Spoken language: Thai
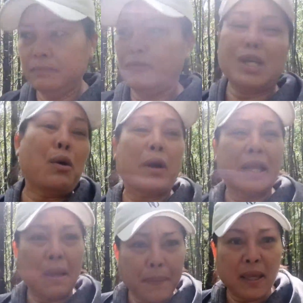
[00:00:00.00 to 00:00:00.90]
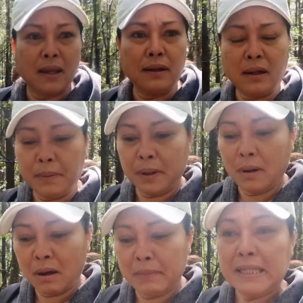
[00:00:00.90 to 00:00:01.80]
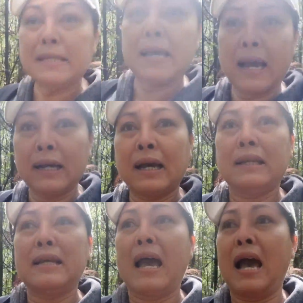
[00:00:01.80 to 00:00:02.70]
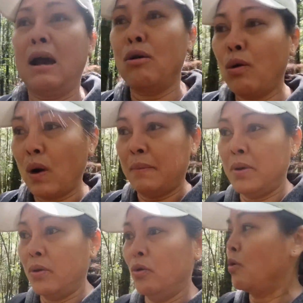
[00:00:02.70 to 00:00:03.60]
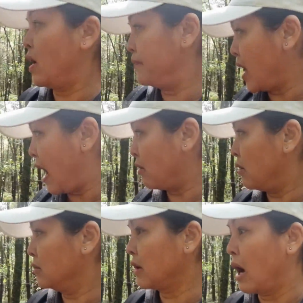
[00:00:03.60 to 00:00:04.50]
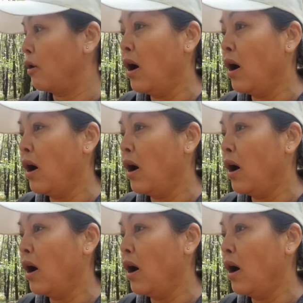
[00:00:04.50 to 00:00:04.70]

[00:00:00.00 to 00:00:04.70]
เจ้าก็อย่าไปกินเด้อพี่น้องมันเสี่ยงค่ะอย่าเอาความหิวความอยากของเรา